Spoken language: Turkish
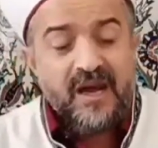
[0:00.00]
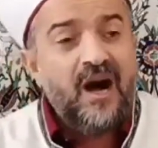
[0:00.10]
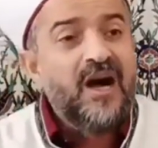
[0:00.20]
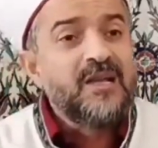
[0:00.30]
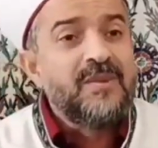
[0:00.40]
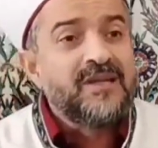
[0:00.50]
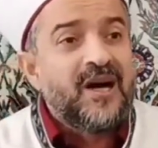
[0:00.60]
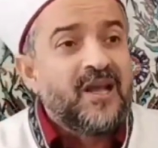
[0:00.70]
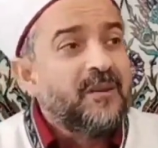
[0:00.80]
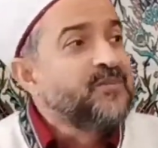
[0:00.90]
alime de
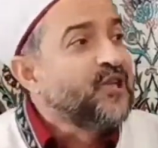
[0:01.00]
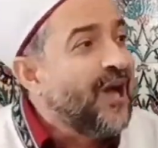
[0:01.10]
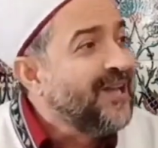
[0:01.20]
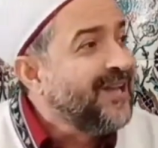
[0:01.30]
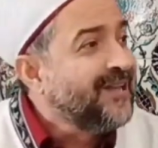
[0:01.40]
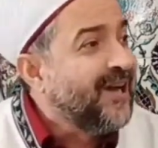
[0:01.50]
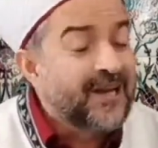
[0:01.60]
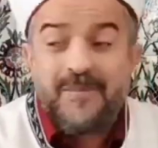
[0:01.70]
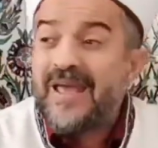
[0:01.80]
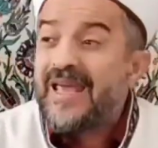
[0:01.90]
haram, cahile de
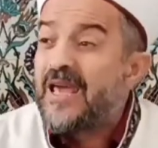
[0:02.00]
haram.